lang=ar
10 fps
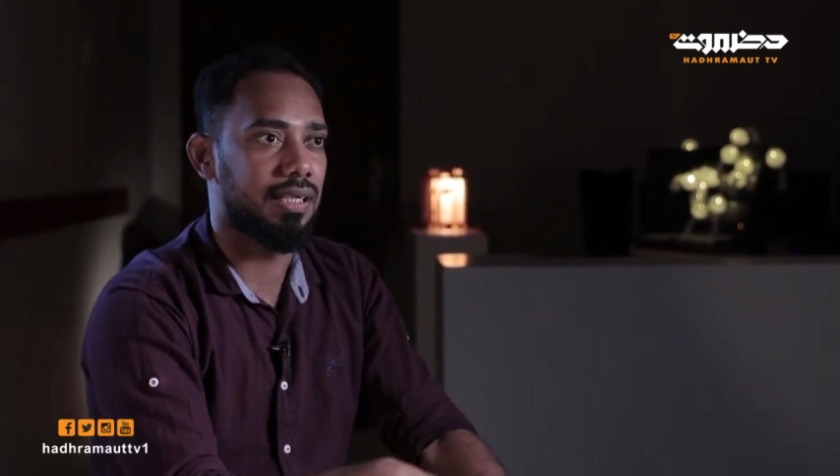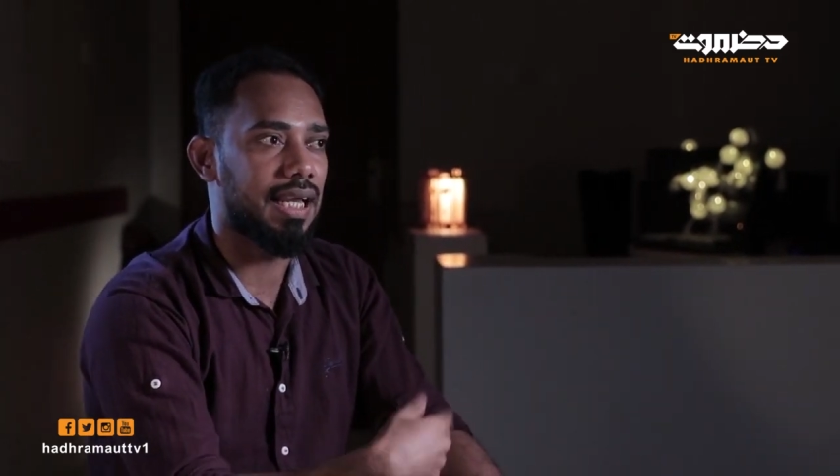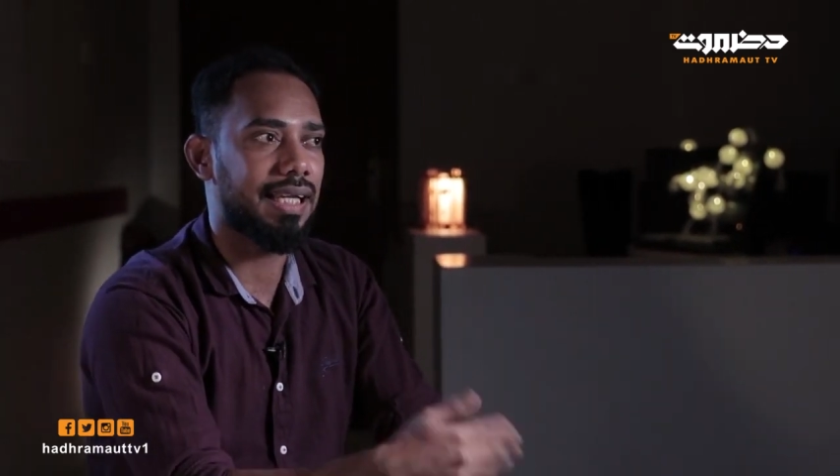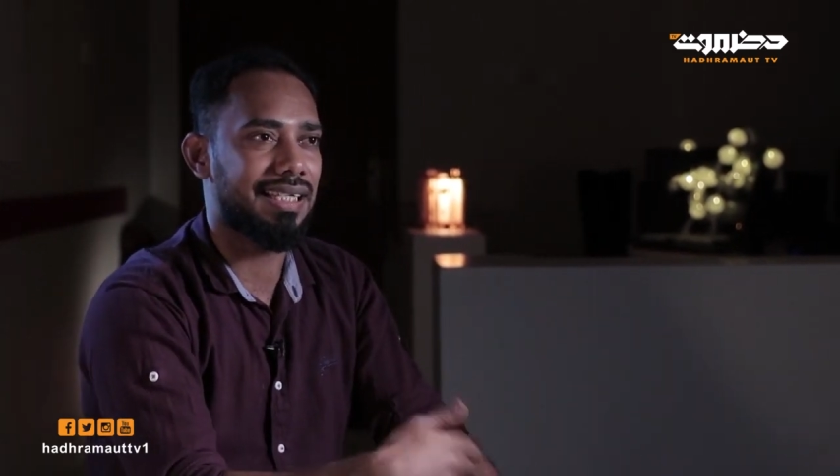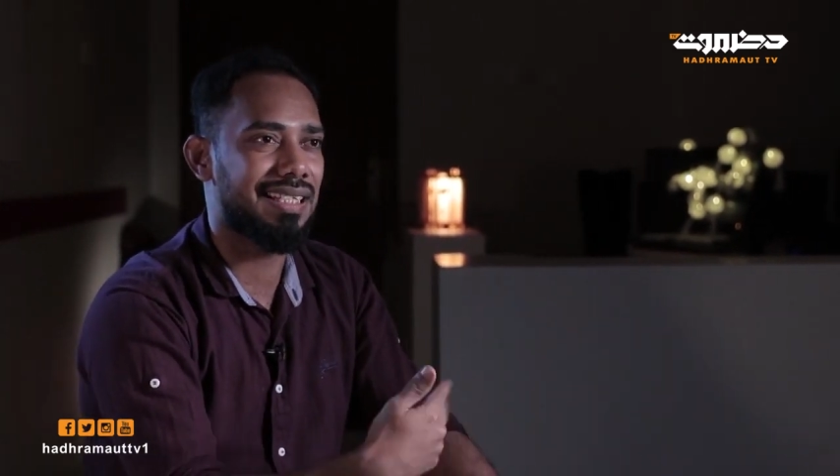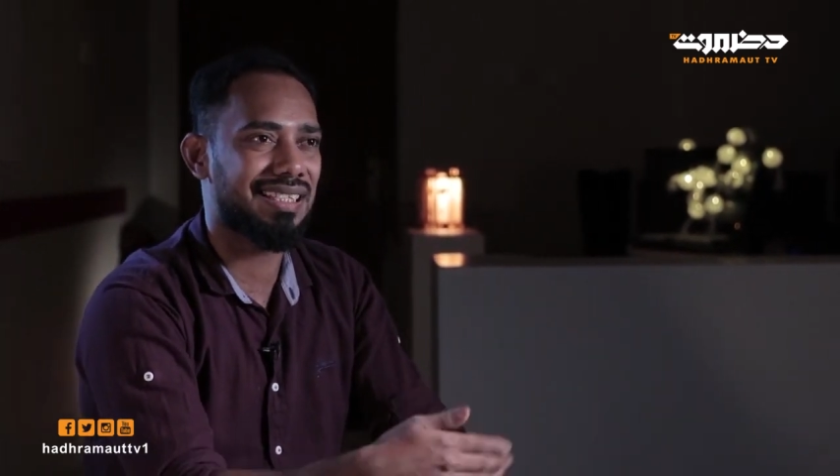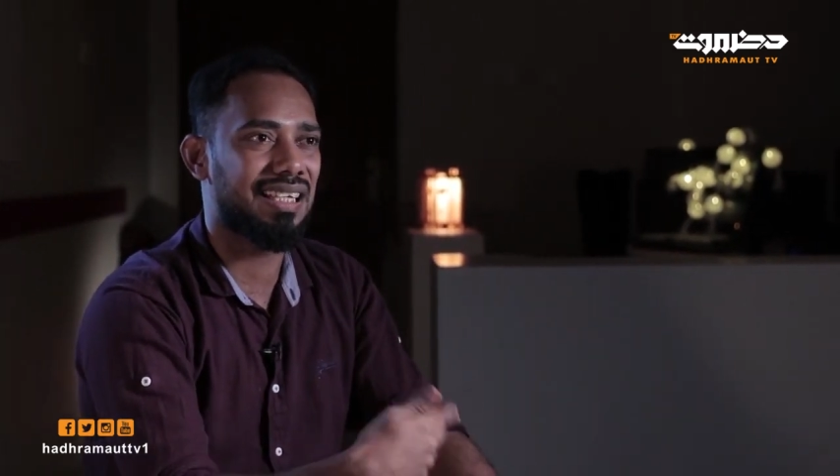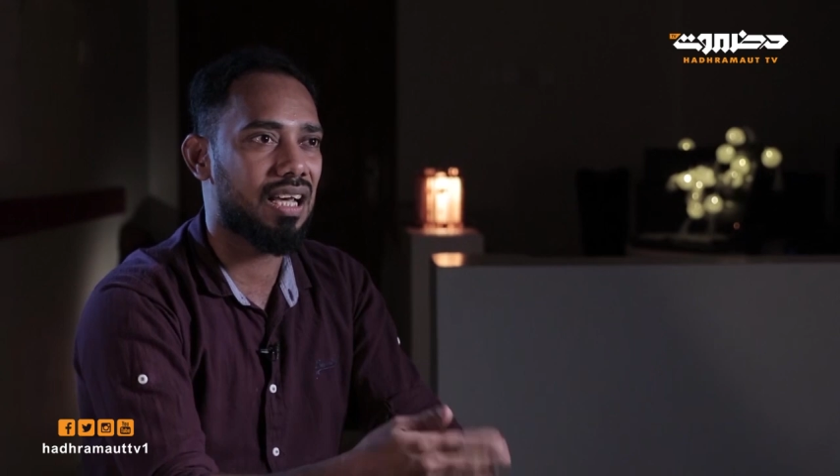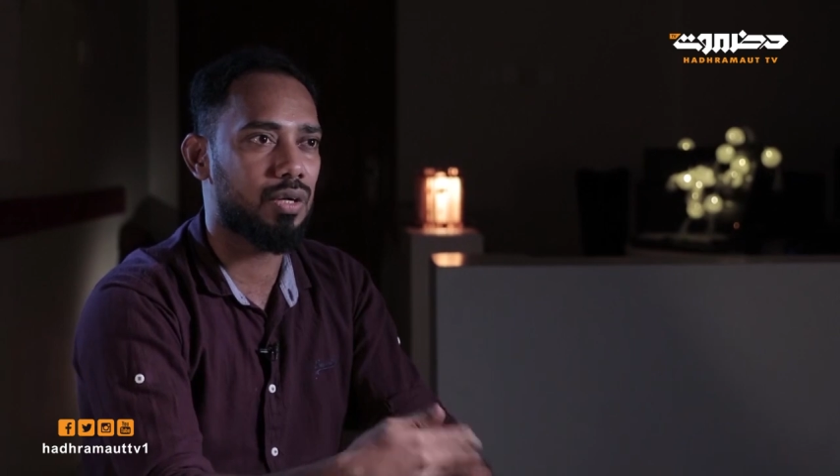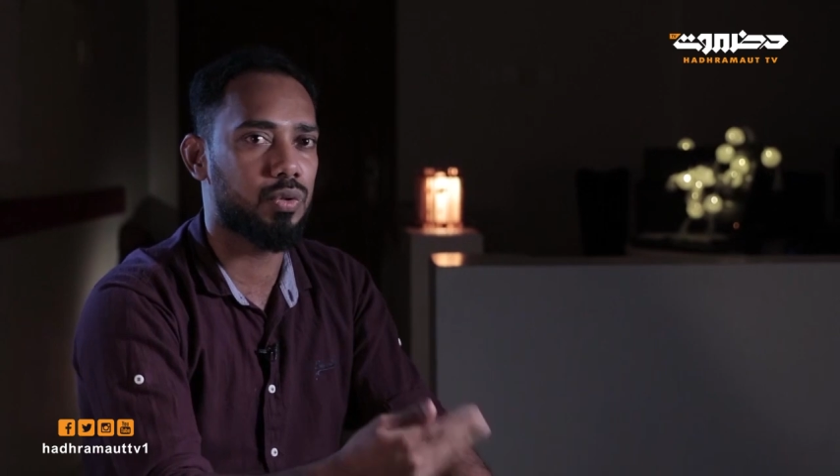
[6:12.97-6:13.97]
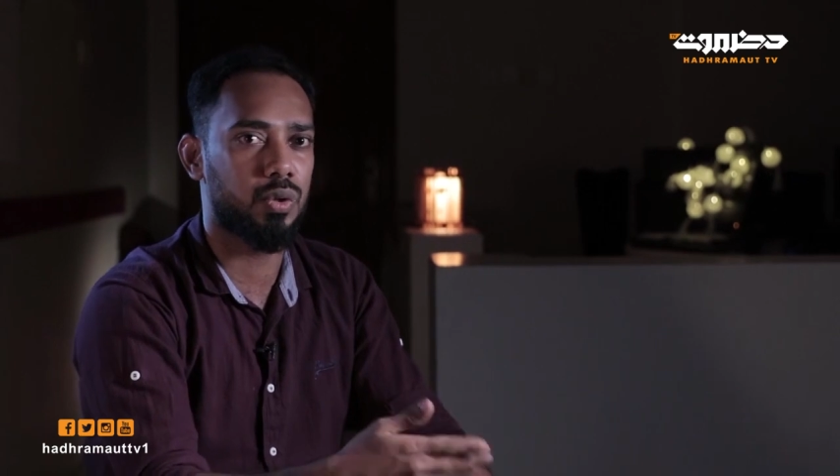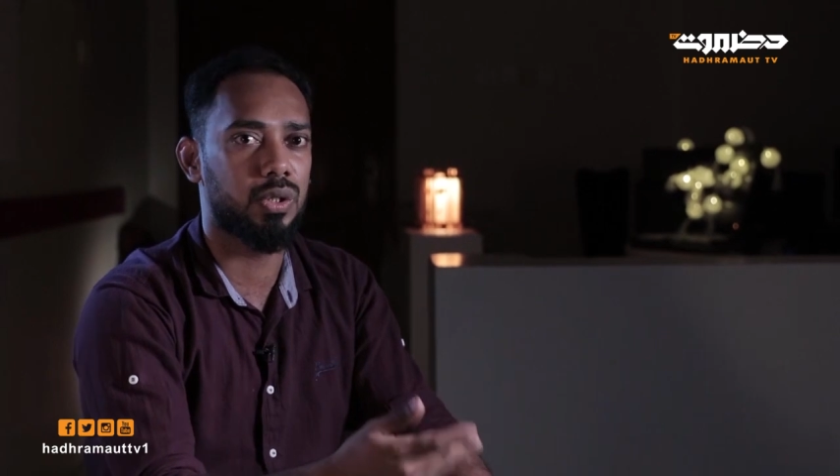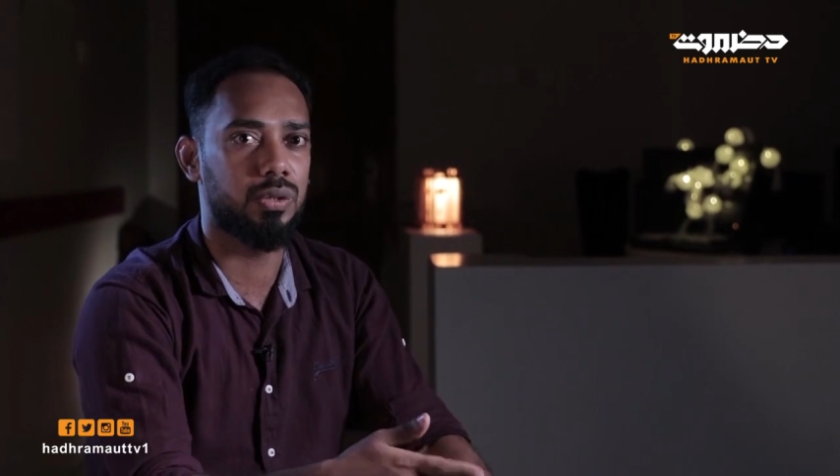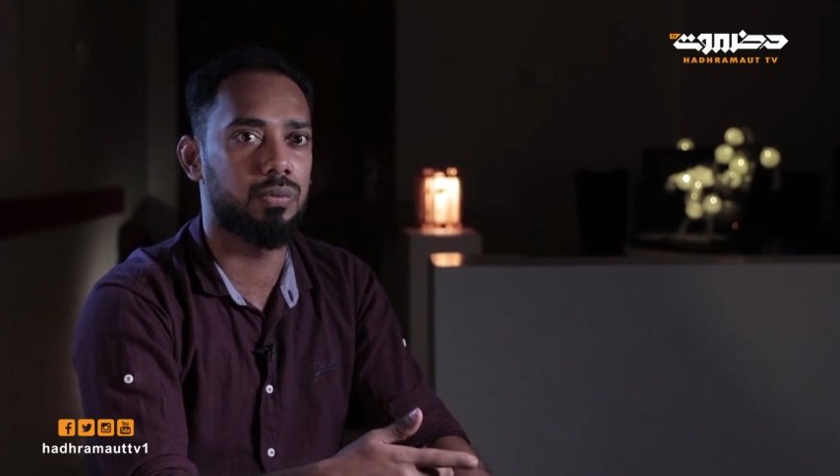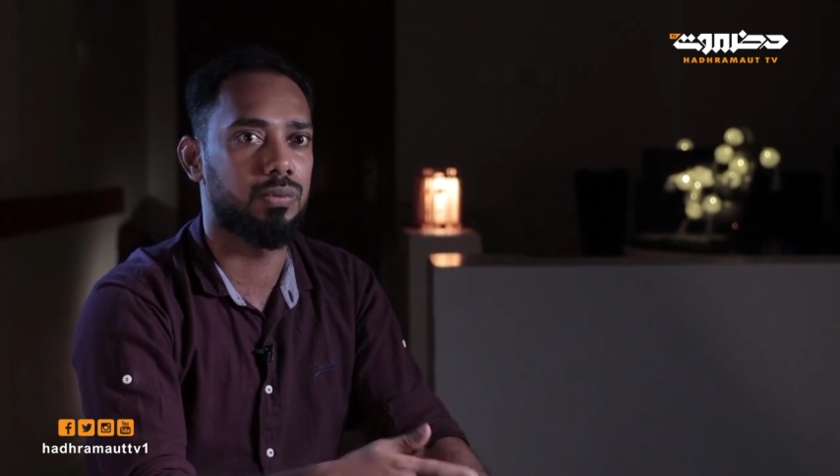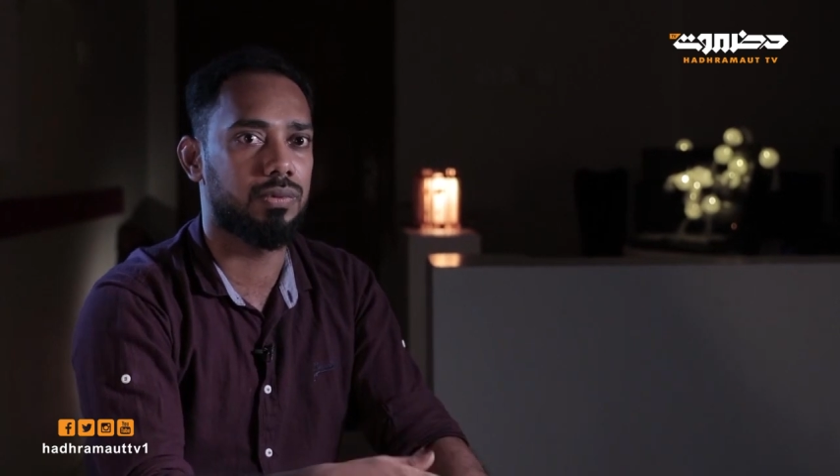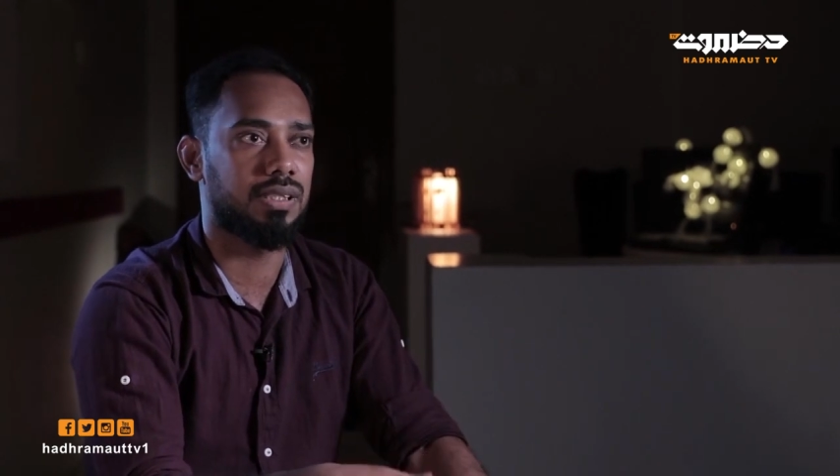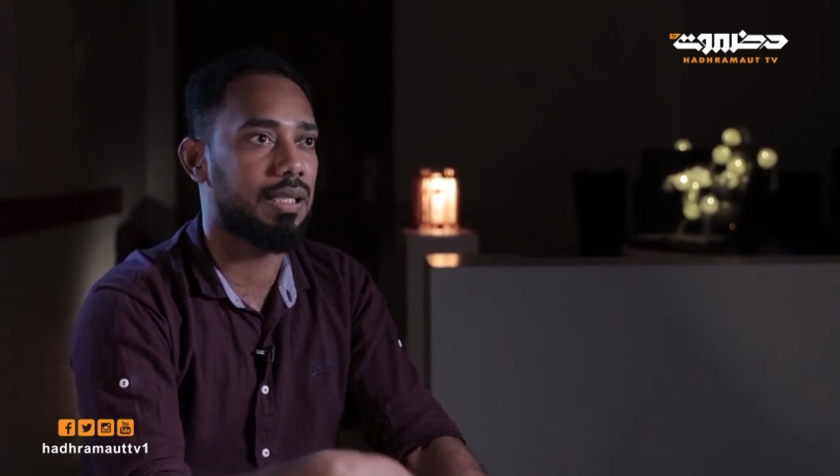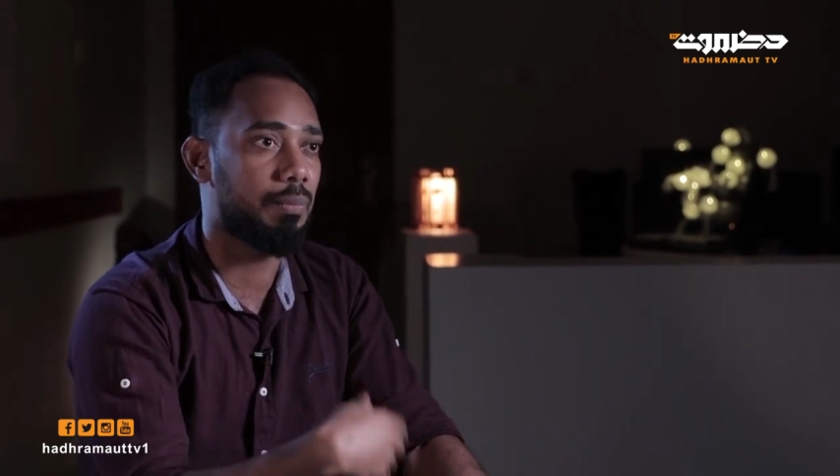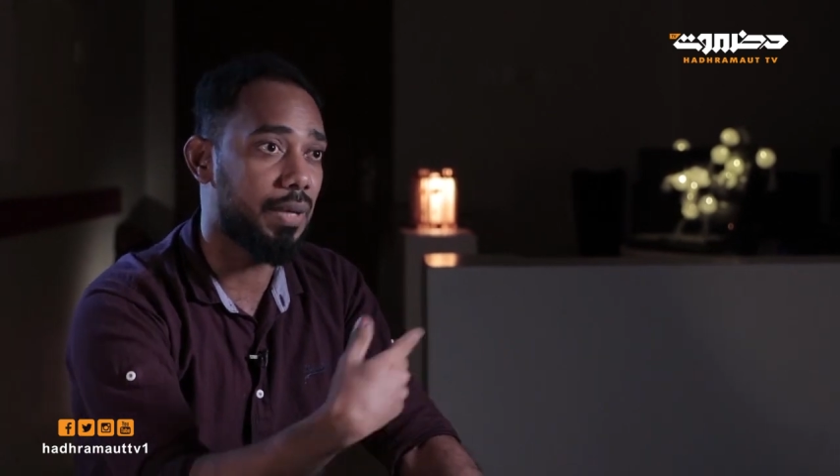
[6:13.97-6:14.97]
لكن إصرار وجهد
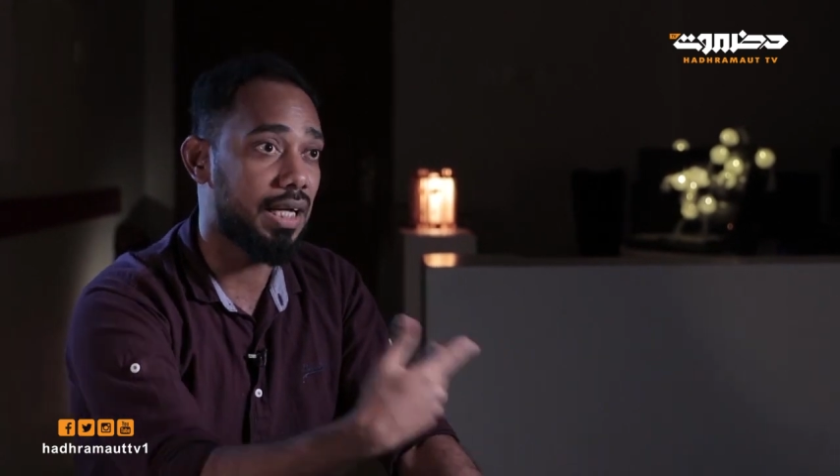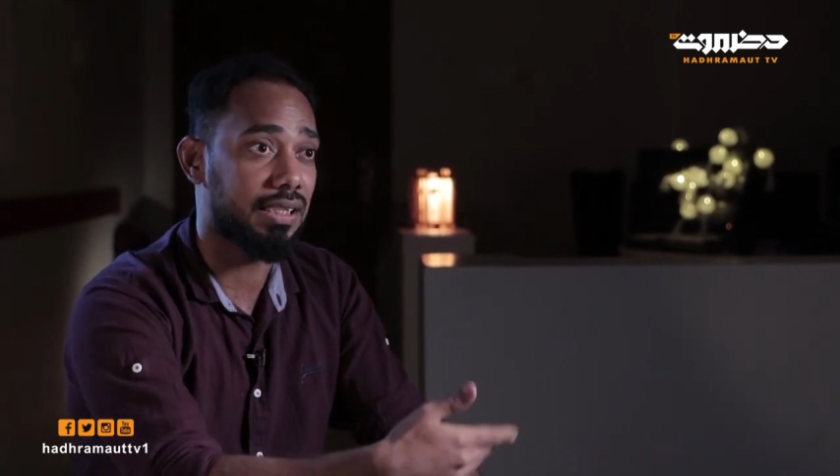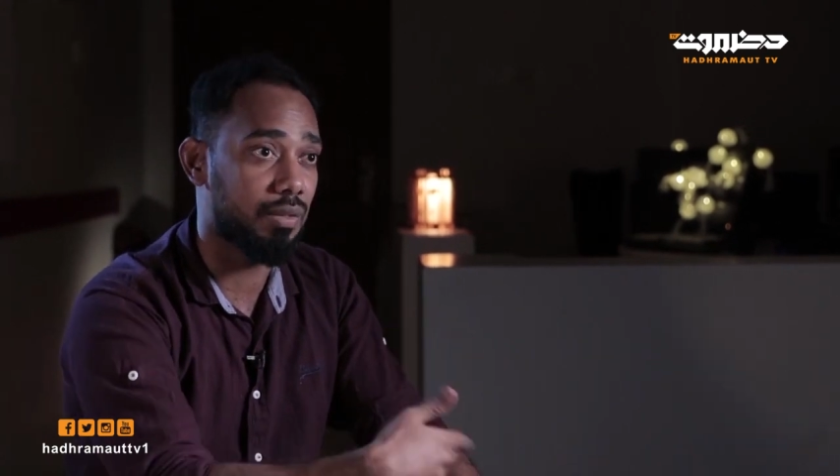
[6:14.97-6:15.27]
وتتبعت